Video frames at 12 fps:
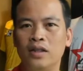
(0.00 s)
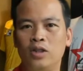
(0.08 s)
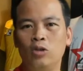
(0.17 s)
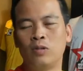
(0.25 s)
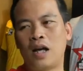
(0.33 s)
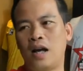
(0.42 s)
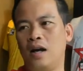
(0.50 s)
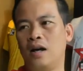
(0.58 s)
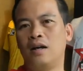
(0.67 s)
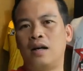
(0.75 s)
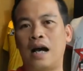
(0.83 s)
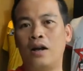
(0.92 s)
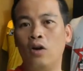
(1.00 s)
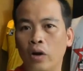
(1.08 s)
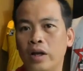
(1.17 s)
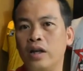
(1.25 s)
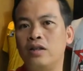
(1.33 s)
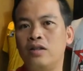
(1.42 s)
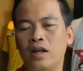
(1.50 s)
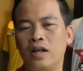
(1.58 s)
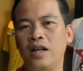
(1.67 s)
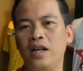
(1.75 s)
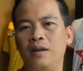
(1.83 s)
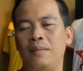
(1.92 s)
chúng ta ở hà nội trước
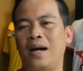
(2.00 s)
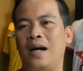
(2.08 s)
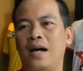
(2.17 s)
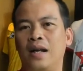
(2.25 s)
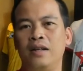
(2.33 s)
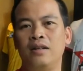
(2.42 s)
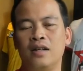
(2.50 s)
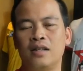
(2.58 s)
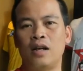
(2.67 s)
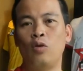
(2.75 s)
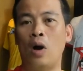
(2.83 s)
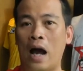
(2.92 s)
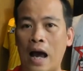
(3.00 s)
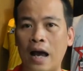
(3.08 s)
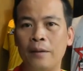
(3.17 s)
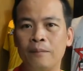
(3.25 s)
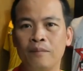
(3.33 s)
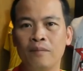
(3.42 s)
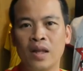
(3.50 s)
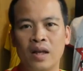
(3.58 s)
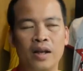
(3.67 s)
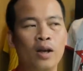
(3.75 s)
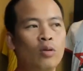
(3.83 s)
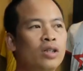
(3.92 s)
khi mà lên đường sang uae
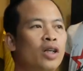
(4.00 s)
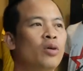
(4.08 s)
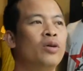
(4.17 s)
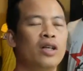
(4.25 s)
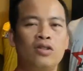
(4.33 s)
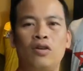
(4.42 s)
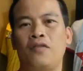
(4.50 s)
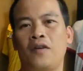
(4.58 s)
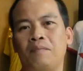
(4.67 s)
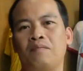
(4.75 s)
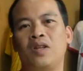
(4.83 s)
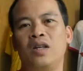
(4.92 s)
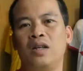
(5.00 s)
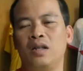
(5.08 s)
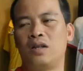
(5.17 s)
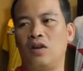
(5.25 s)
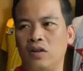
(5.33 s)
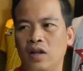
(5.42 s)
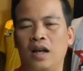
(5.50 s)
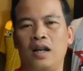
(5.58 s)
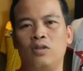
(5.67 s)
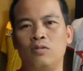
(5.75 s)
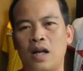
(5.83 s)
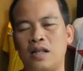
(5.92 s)
nếu như điều kiện cho phép thì có thể
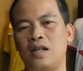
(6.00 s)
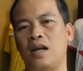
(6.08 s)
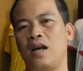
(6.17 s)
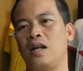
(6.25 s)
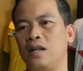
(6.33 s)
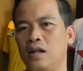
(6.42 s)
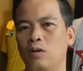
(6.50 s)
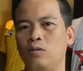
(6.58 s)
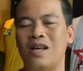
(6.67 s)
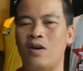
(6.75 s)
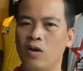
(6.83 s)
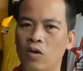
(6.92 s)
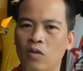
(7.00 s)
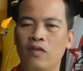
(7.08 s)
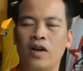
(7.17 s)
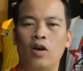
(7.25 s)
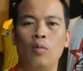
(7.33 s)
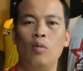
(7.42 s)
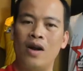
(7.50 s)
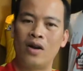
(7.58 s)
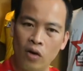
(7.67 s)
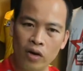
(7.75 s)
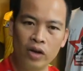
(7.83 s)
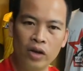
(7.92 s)
là chúng ta sẽ thi đấu giao hữu với câu lạc bộ hà
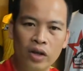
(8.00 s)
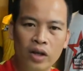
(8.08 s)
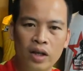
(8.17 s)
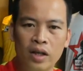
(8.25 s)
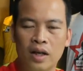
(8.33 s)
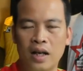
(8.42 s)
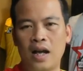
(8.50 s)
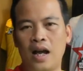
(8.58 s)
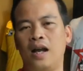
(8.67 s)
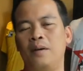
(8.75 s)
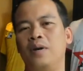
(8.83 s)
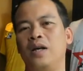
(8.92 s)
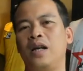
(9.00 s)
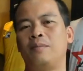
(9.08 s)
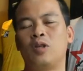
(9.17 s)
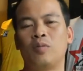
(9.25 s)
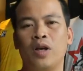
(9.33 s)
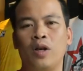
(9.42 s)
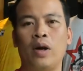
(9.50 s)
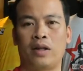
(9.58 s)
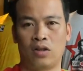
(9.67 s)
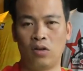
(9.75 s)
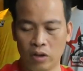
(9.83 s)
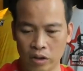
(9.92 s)
nội cái này là mới nằm trong kế hoạch
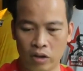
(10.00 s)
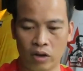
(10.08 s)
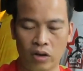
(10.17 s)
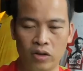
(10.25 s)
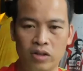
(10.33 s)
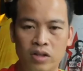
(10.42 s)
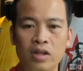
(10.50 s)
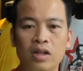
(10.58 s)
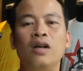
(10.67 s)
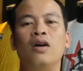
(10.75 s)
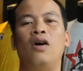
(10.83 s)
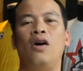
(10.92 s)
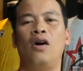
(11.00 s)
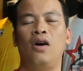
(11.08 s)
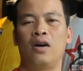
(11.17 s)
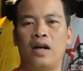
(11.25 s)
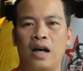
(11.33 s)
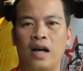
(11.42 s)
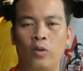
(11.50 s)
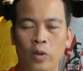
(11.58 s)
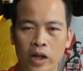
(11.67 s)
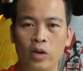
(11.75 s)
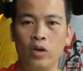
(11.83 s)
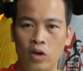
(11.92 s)
thôi còn chưa có cái
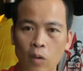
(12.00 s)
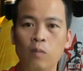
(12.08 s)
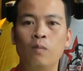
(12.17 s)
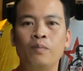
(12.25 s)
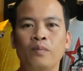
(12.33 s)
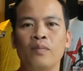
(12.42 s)
quy định cuối cùng